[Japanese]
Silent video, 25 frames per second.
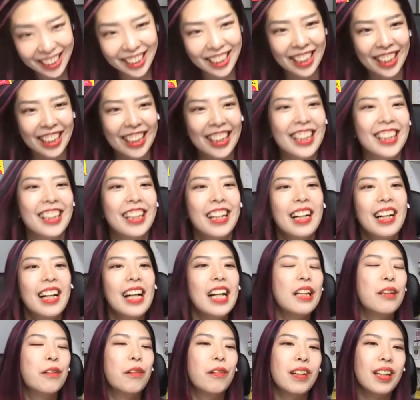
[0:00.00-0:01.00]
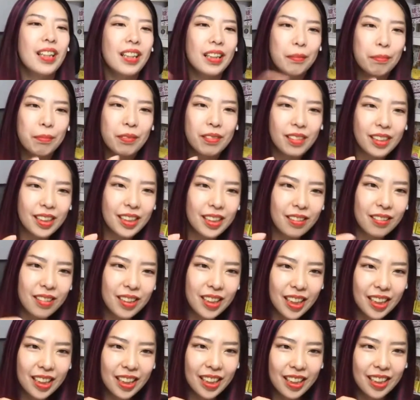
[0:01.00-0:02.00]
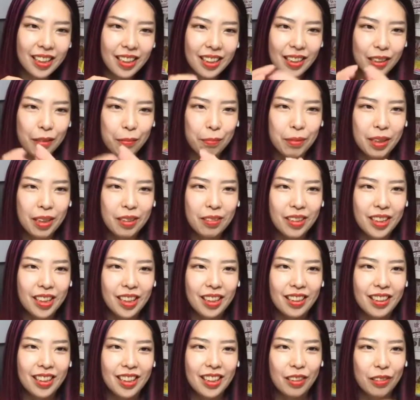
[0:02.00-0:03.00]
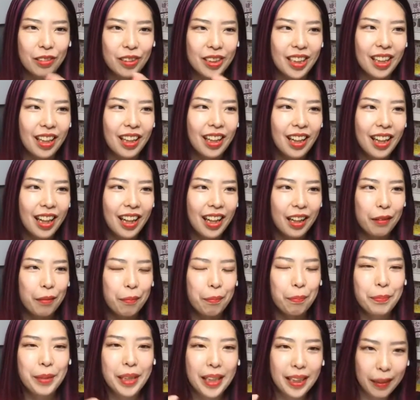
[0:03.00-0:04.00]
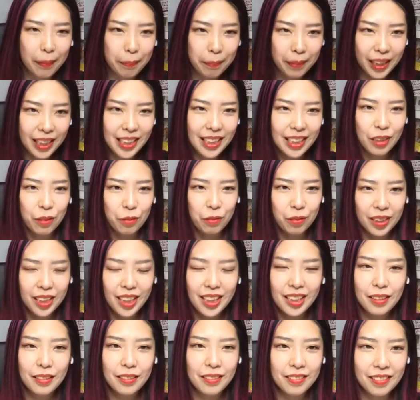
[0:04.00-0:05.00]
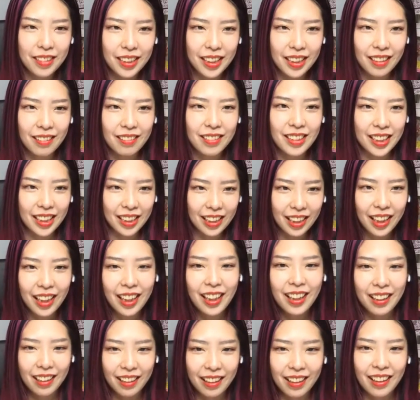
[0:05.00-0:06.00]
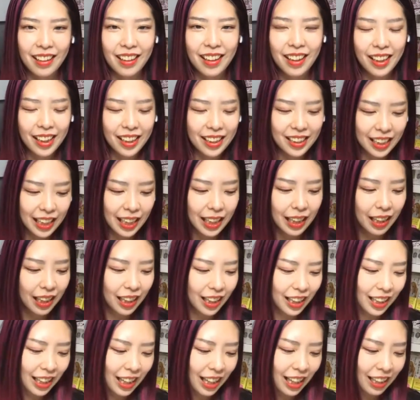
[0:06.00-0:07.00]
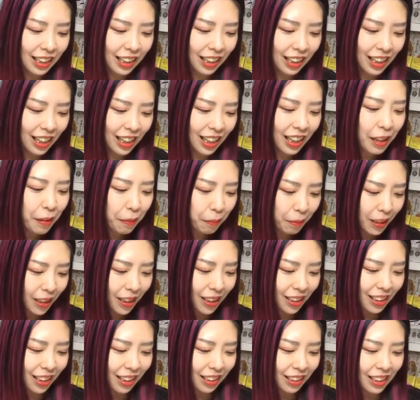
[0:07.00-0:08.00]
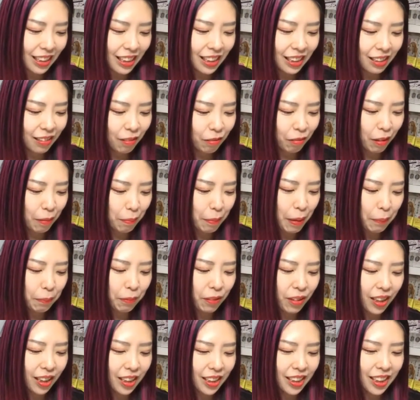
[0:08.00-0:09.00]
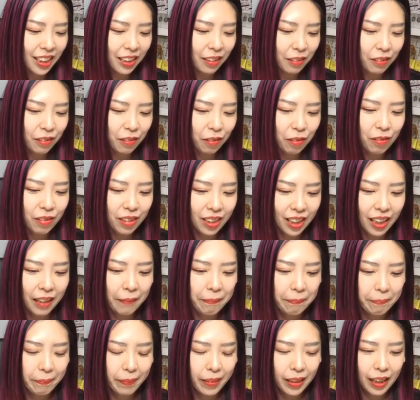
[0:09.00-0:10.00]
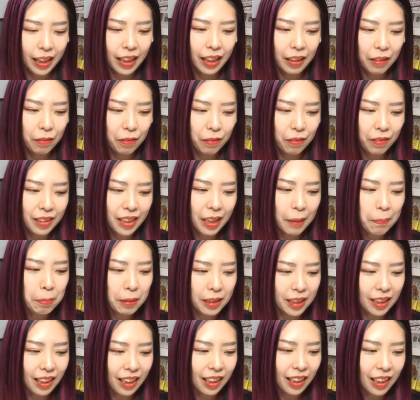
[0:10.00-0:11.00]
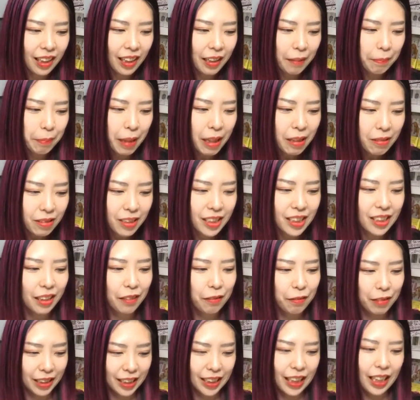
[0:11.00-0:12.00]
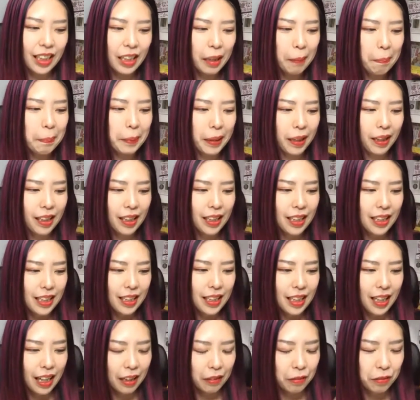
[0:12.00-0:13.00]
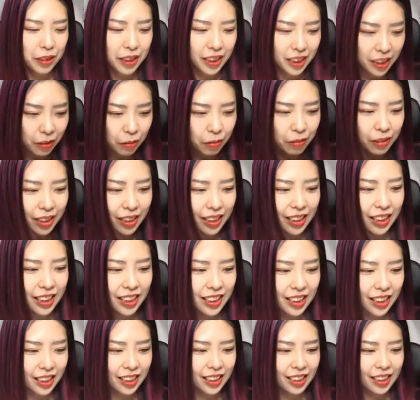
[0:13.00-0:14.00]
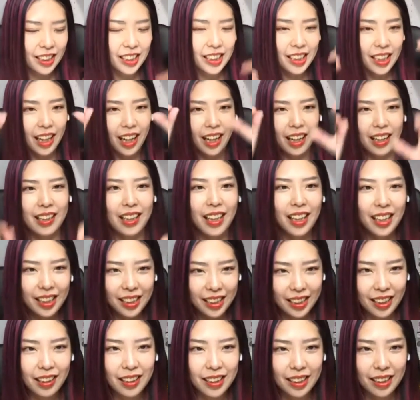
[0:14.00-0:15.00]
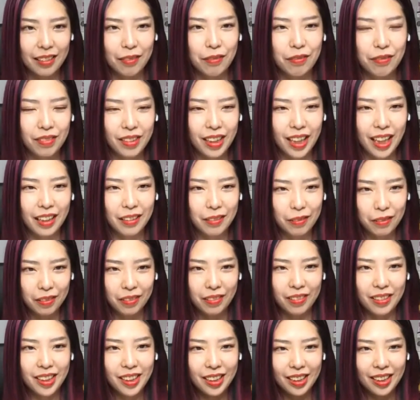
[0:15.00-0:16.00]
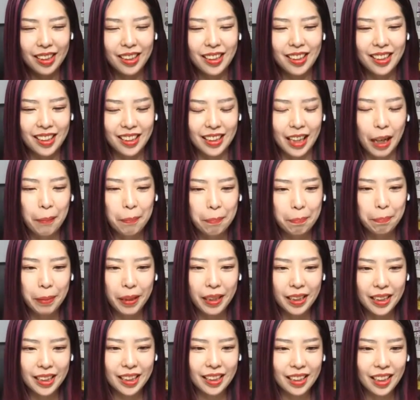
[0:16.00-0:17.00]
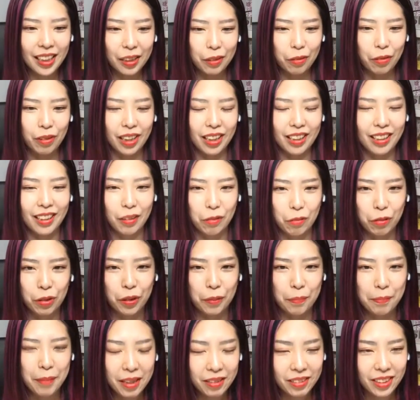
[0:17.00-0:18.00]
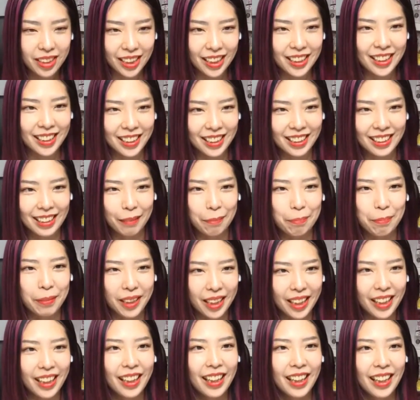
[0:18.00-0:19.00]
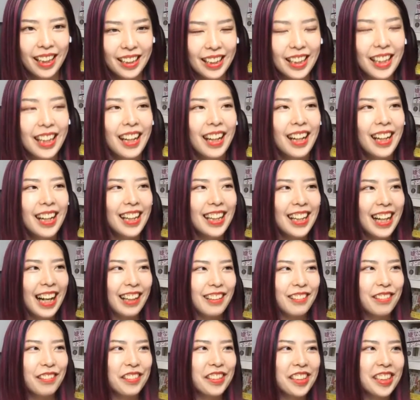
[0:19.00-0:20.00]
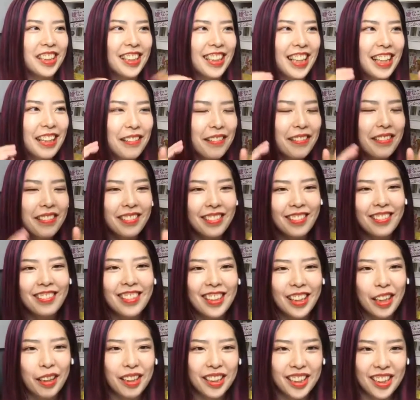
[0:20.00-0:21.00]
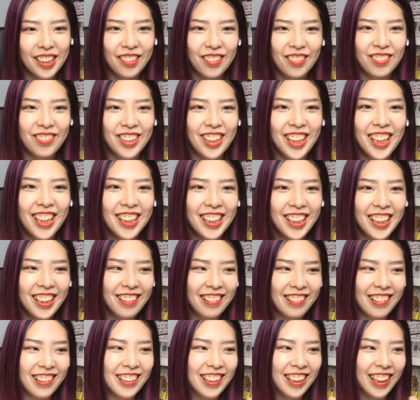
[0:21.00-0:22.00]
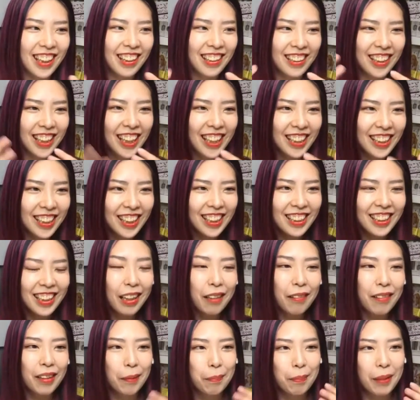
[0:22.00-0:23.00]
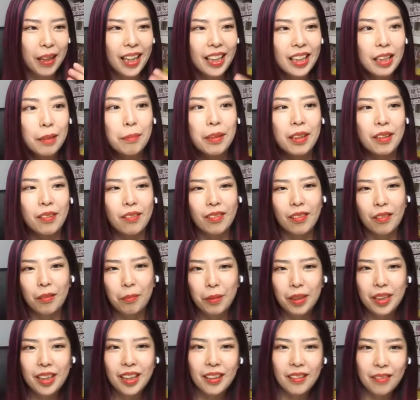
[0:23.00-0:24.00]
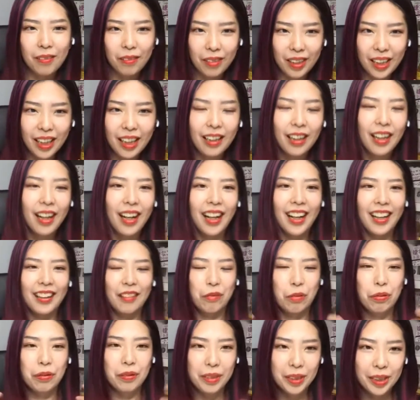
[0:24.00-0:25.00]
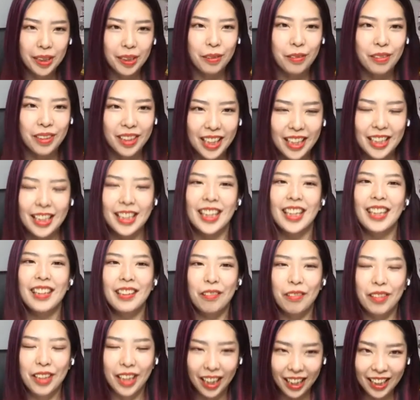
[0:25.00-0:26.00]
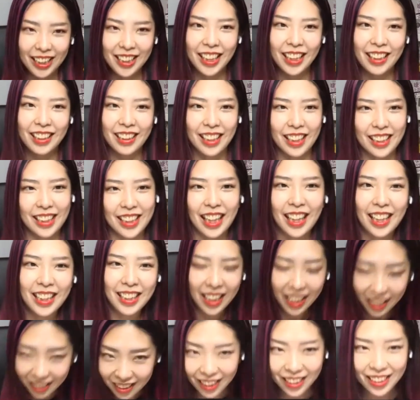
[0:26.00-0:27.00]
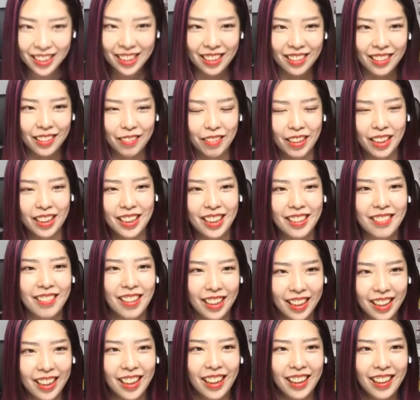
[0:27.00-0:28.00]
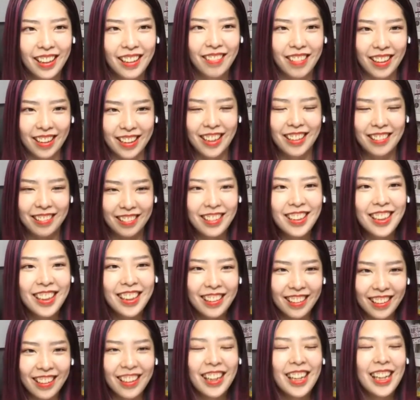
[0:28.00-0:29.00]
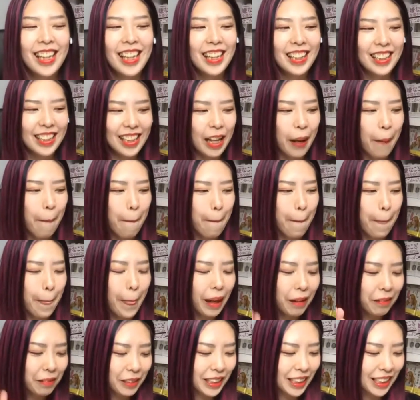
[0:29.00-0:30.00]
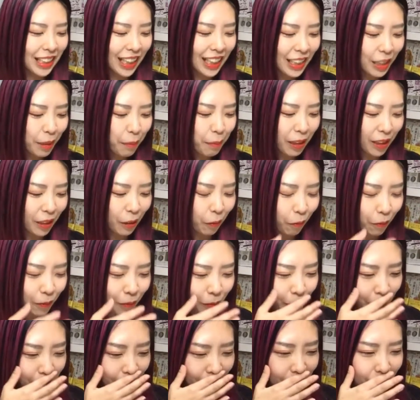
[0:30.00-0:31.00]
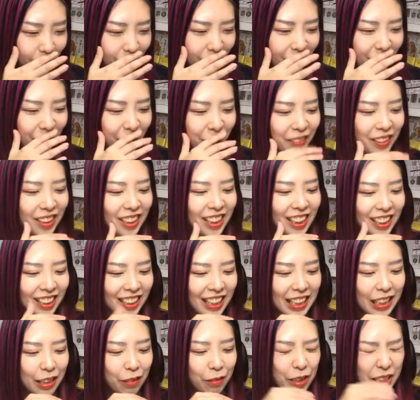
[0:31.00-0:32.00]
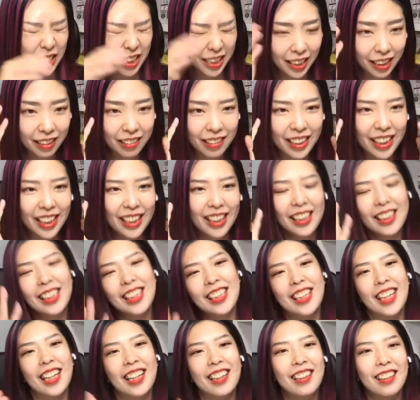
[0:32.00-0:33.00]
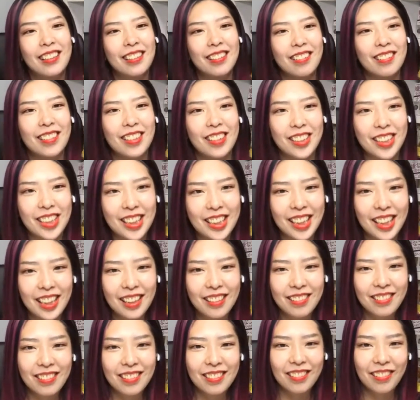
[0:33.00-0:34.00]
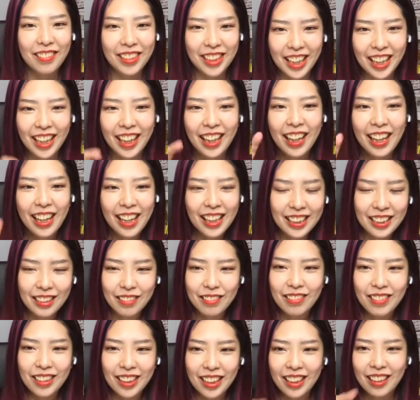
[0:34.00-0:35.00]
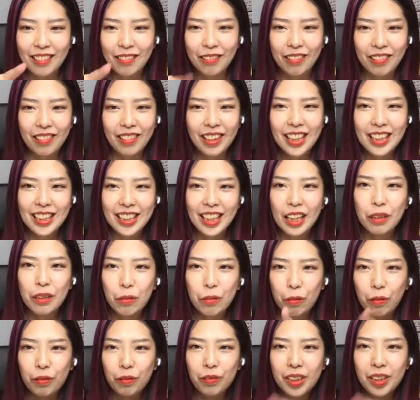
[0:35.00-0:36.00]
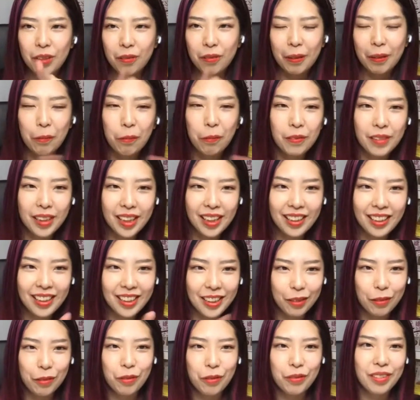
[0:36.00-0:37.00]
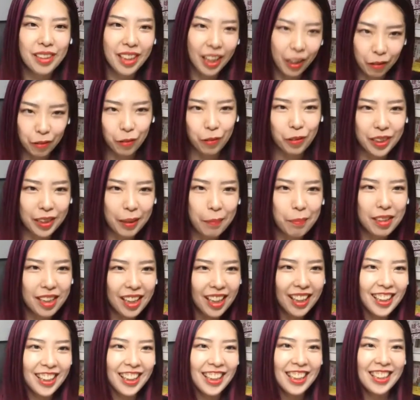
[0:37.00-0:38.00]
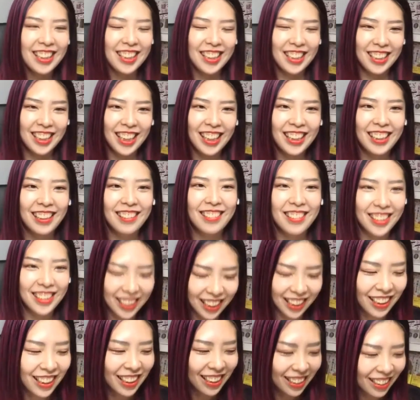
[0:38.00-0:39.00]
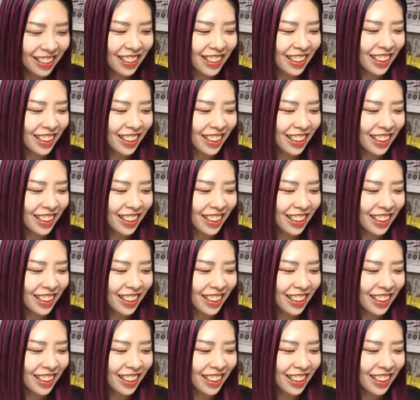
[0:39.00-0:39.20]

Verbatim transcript: アンに限らドラえもんにしろ、サザエさんにしろ、マルちゃんにしろさ、あの、みんな毎日同じ服着てるじゃないうん。で、なんか、あれは、なんか一個はまあ、ブランディングというか、あの、やっぱさ、マルちゃんはさ、やっぱ、あの、白い T シャツにさ、赤いさ、あの、ジャンパースカートだからこそマルちゃんじゃん、やっぱり。で、あの、っていうような、そのブランディングっていうか、大体結構やっぱアニメとかを見てるとね、あの、服装でちゃんとキャラ設定されてんなっつうのがわかるわけ。わかるうん。で、だ私アニメって本当にすごいと思っていて、その視覚的に性格とかを伝えるので、すごい、こう、ちゃんとこの人はこんな感じの服だろ、どうせみたいな感じになってるじゃん。うん、っ